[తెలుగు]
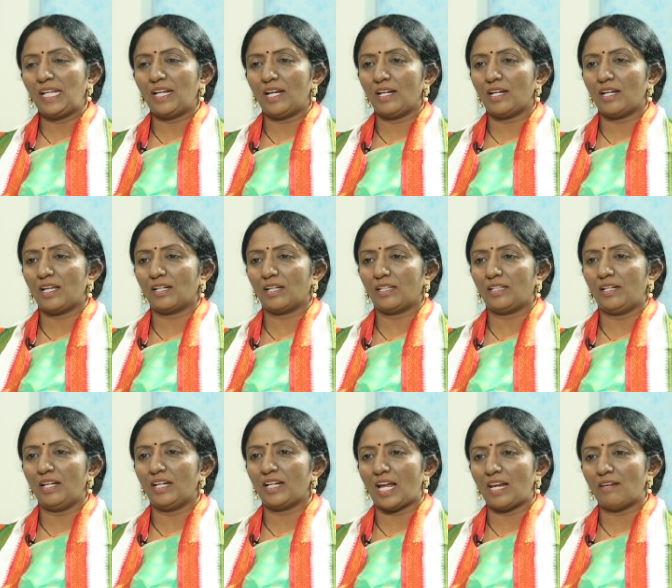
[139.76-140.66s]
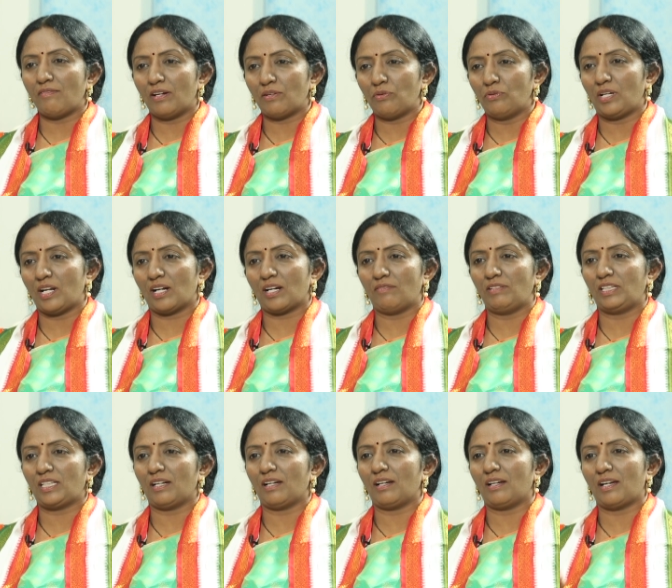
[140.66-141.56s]
మీరే అన్నారు కదండి కల్వకుంట్ల
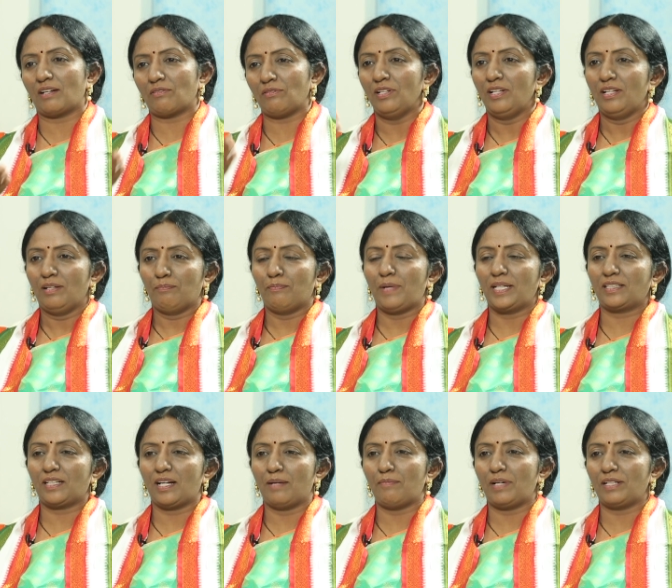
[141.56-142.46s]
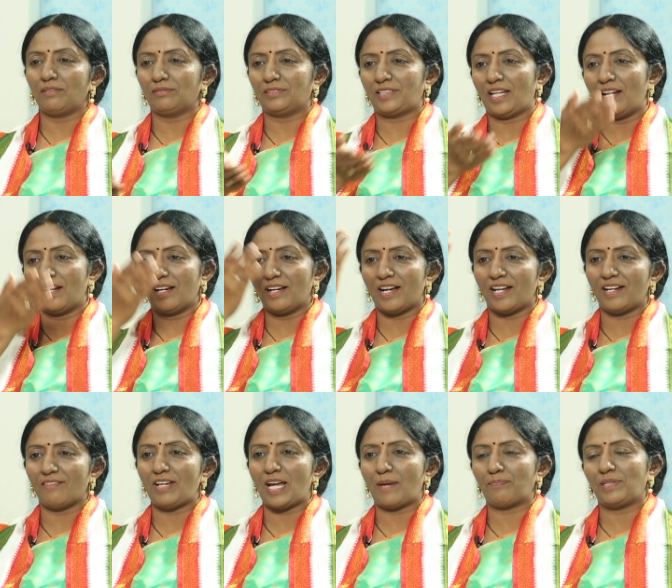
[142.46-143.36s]
కవిత గారు బతుకమ్మను
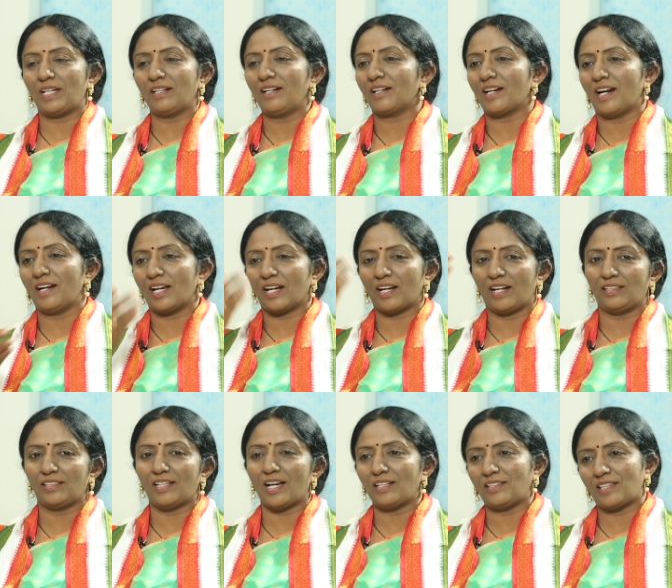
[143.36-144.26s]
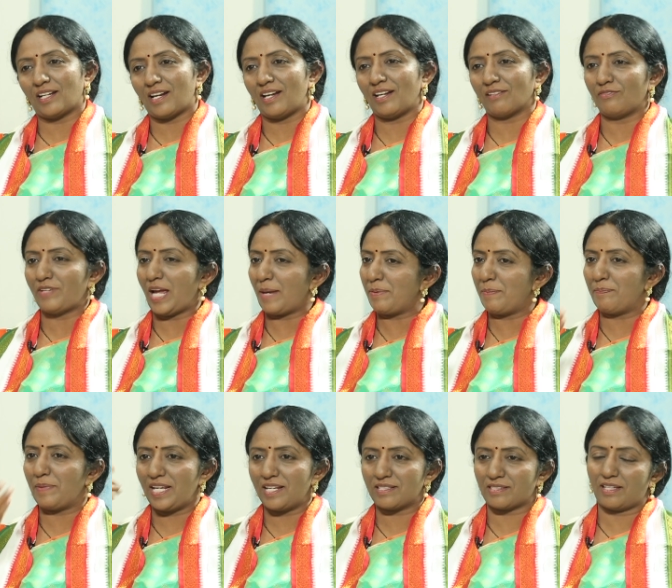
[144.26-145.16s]
తెలంగాణ వ్యాప్తంగా ఖండ ఖండాంతరాలకు
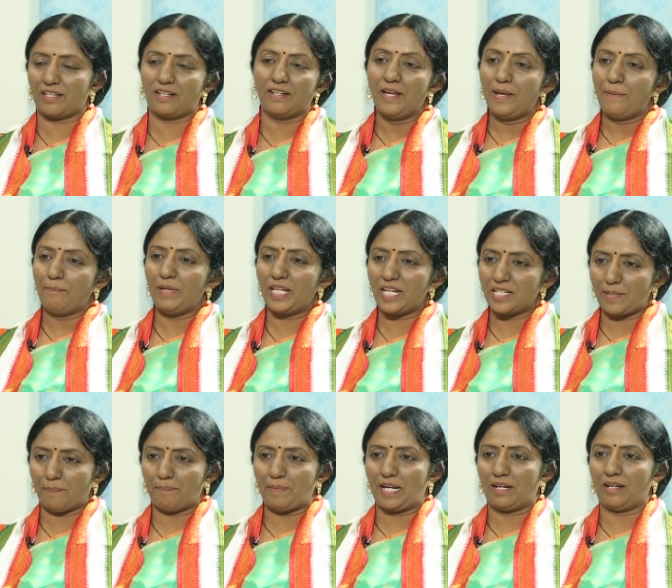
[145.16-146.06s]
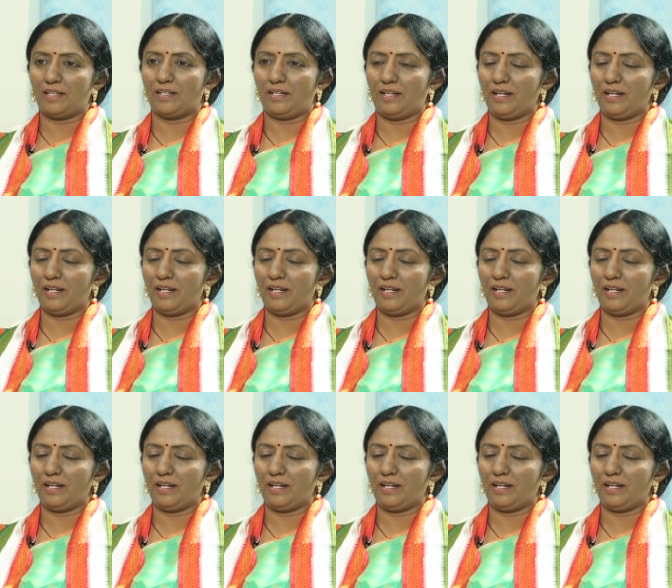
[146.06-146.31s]
వ్యాపింపజేస్తుందని మీరే చెప్పారు